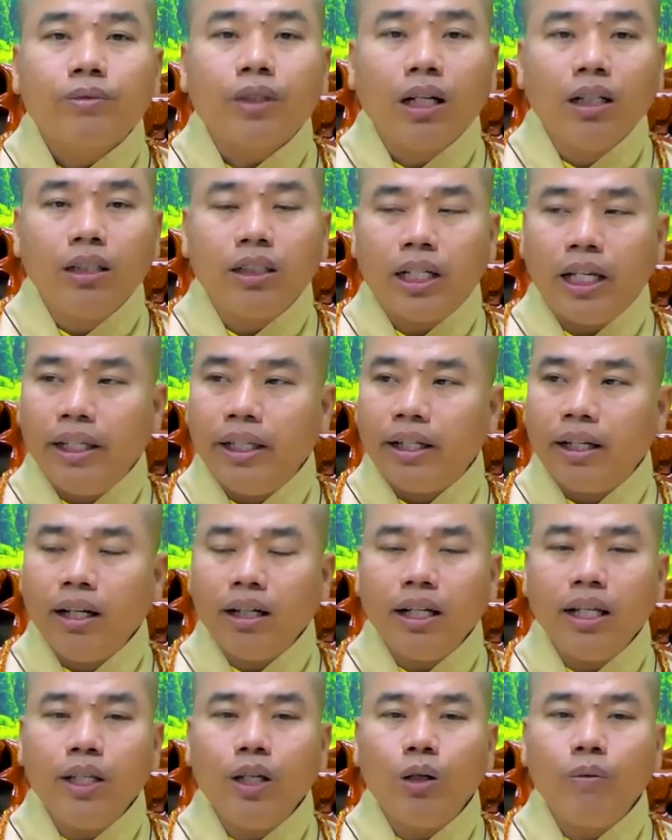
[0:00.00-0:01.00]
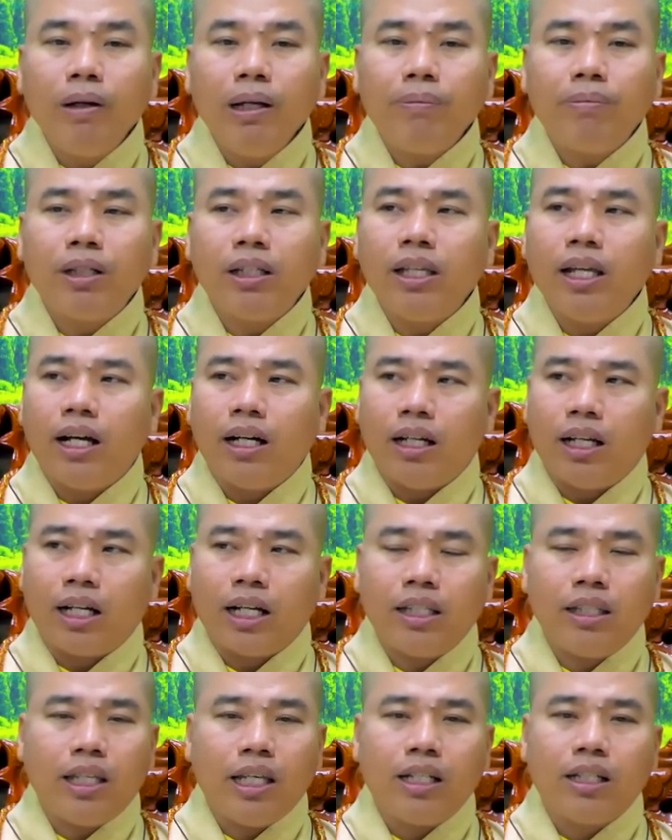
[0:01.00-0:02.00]
từ khi nhà đức đi vô bếp tới giờ là
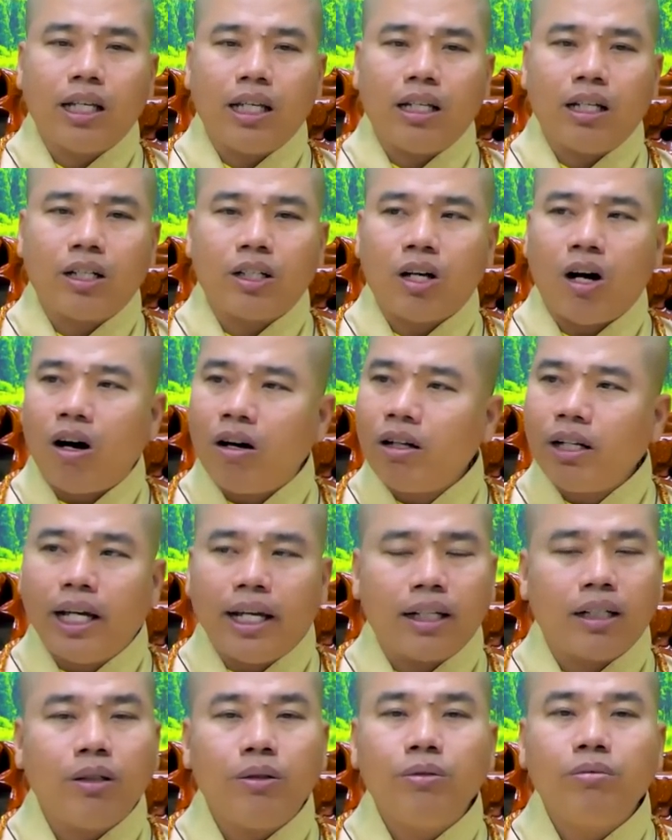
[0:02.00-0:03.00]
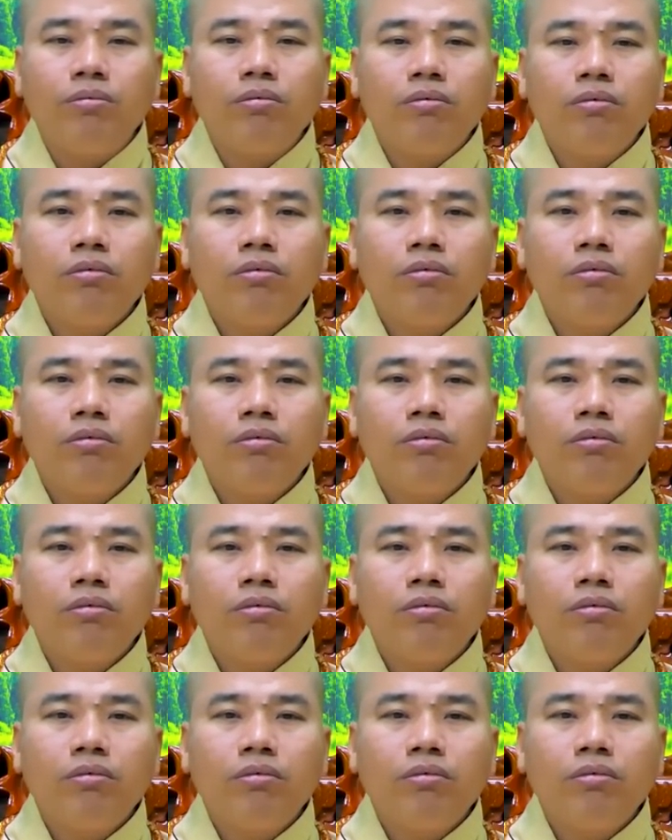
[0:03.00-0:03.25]
cái chuyện này là rõ ràng luôn